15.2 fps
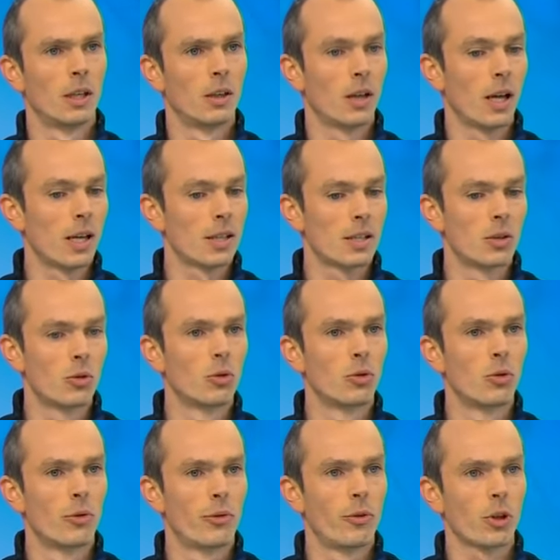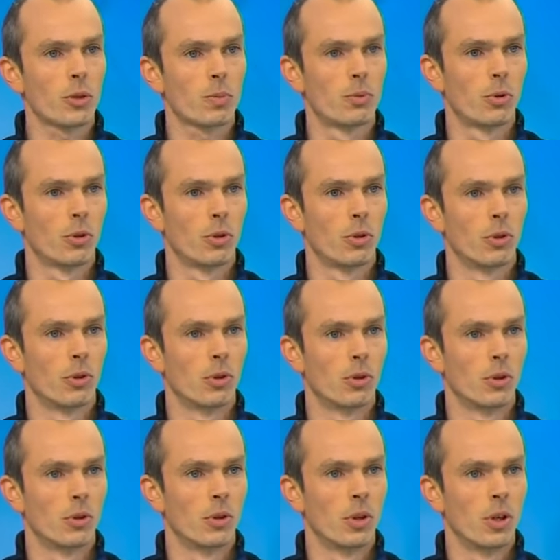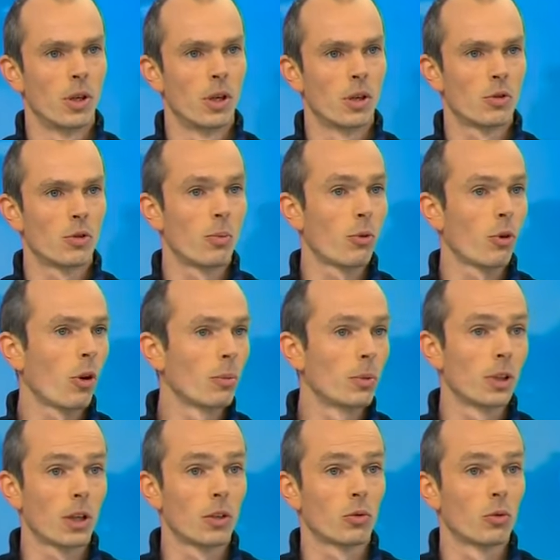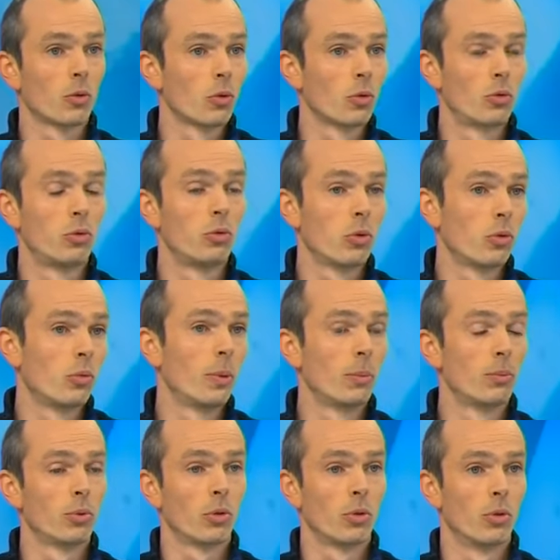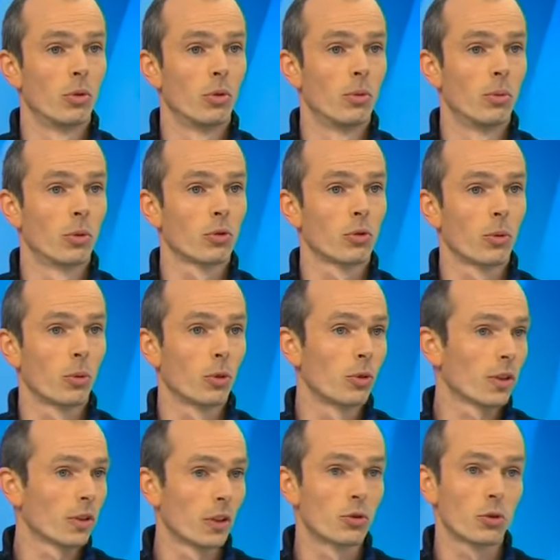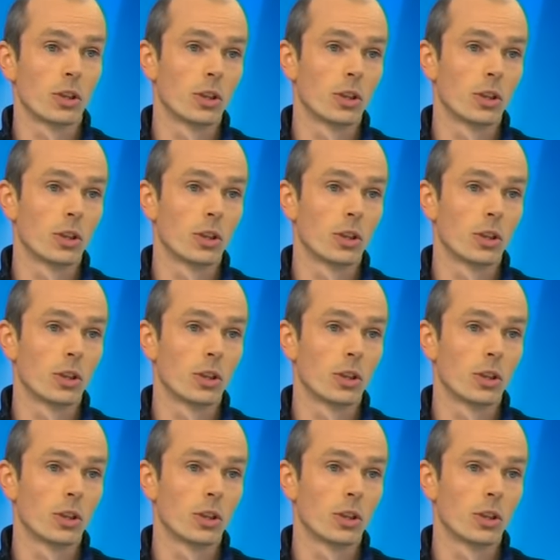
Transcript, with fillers: assez de force pour soit pour leur migration de retour ou même pour, euh, pour se reproduire. Ça a toujours des